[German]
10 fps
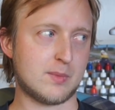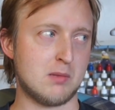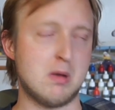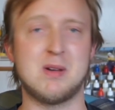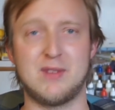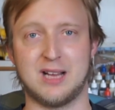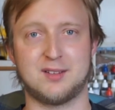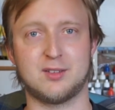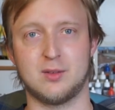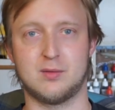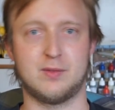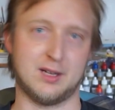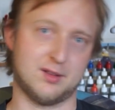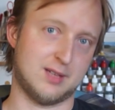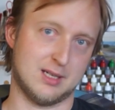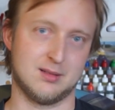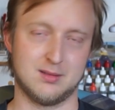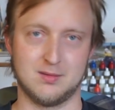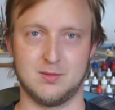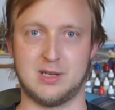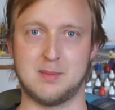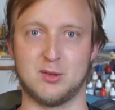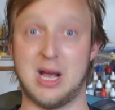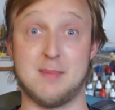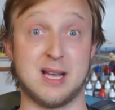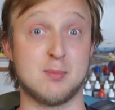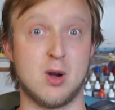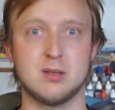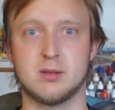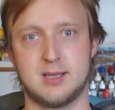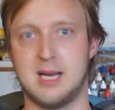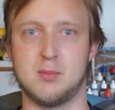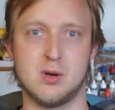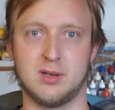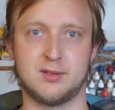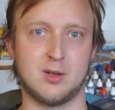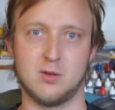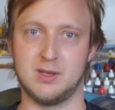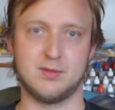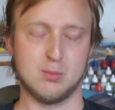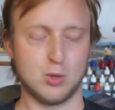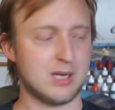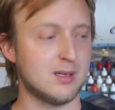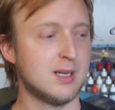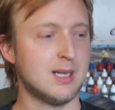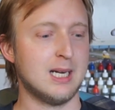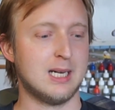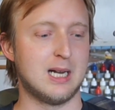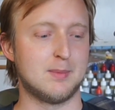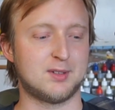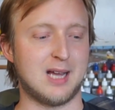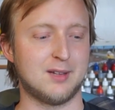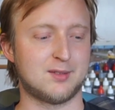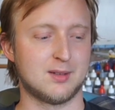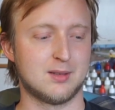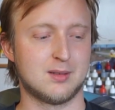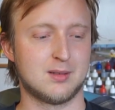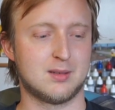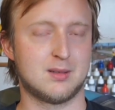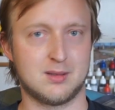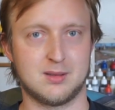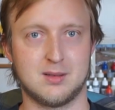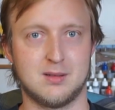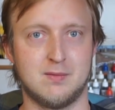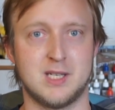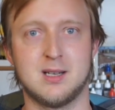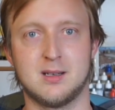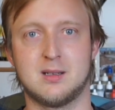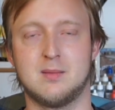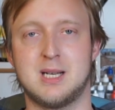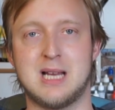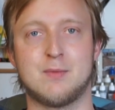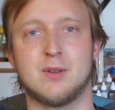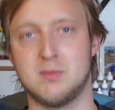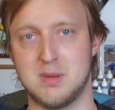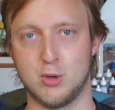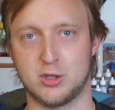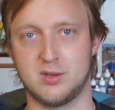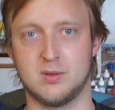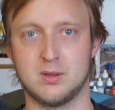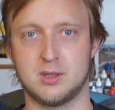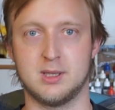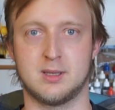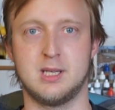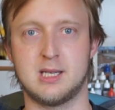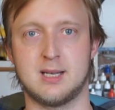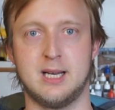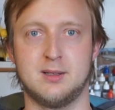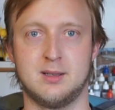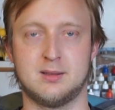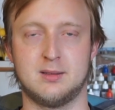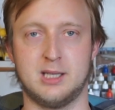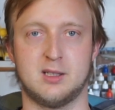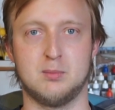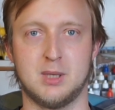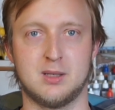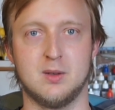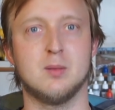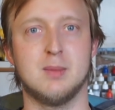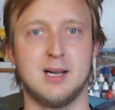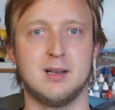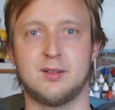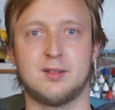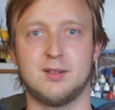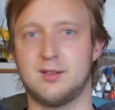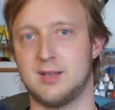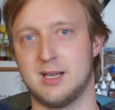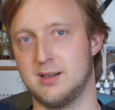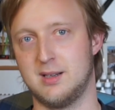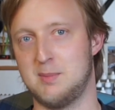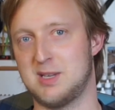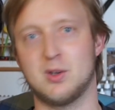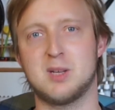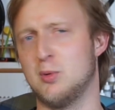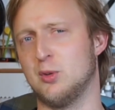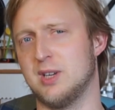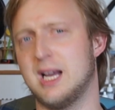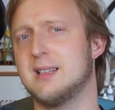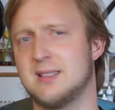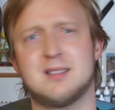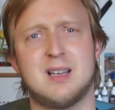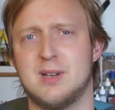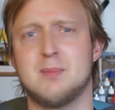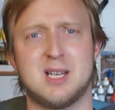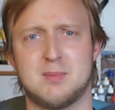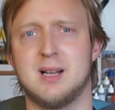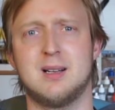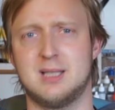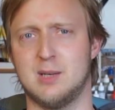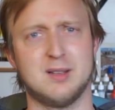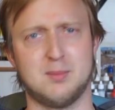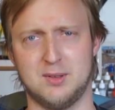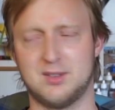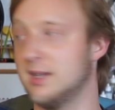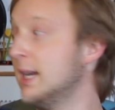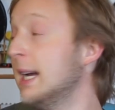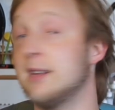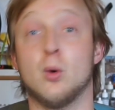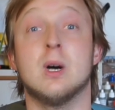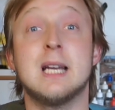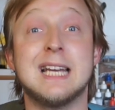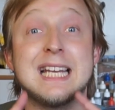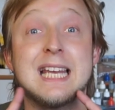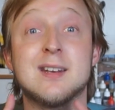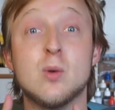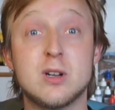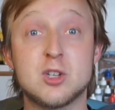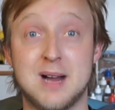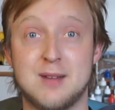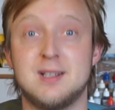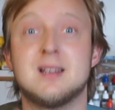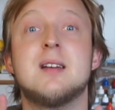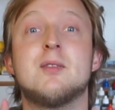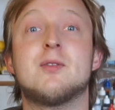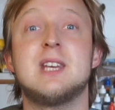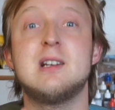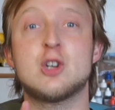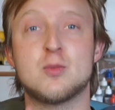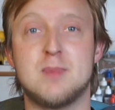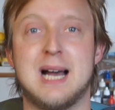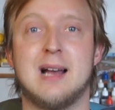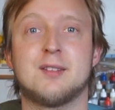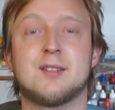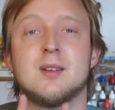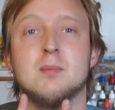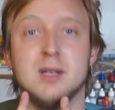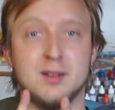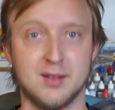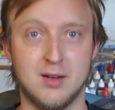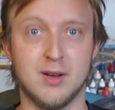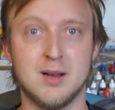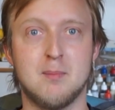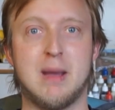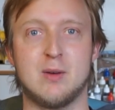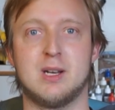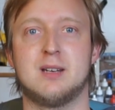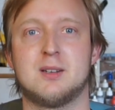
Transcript: Manchmal vergesse ich es und vergesse es dann und denke mir so, ah, mach ich morgen und ja, morgen ist dann irgendwie in vier Monaten. Ähm, das heißt, wenn ihr mal eine Antwort von mir möchtet und ihr kriegt keine, tretet mich nochmal. Das ist dann nehme ich auch nicht böse, ja? Das ist einfach manchmal dauert es ein bisschen. So, genug geschwafelt. Viel Spaß mit Silver Bayonet.